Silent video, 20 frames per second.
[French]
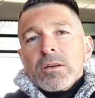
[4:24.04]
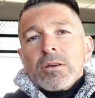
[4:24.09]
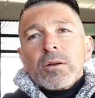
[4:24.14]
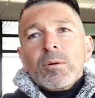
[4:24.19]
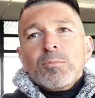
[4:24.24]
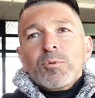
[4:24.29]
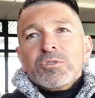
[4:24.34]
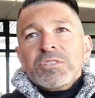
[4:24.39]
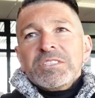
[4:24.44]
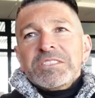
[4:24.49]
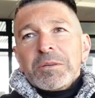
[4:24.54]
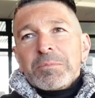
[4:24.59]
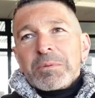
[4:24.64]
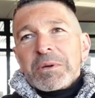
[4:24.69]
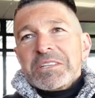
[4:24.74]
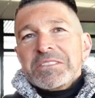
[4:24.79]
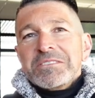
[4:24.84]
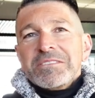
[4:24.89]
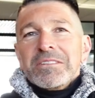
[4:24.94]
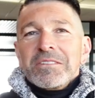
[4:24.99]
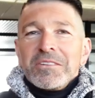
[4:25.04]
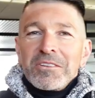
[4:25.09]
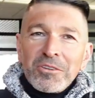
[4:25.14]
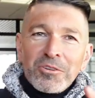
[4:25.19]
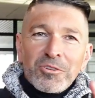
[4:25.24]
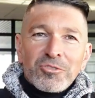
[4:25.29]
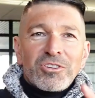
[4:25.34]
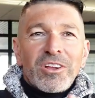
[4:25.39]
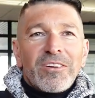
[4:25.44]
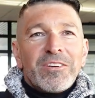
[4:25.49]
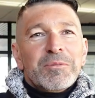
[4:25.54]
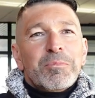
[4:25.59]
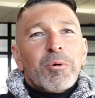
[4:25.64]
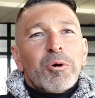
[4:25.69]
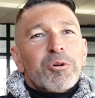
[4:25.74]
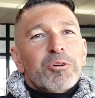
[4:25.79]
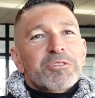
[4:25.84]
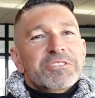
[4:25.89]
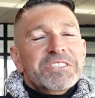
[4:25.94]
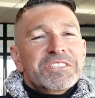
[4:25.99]
Comme le disait Print, je l'avais pas
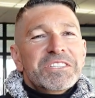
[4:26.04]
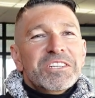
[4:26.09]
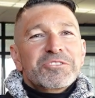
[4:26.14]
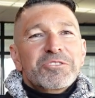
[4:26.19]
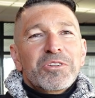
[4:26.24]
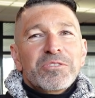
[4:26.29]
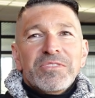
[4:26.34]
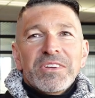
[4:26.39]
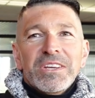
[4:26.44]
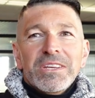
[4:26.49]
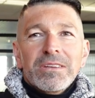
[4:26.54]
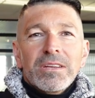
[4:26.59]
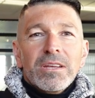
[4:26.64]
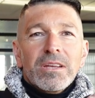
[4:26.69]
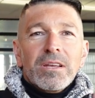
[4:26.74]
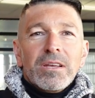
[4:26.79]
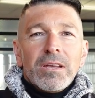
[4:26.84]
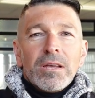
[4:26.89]
encore cité, je le fais.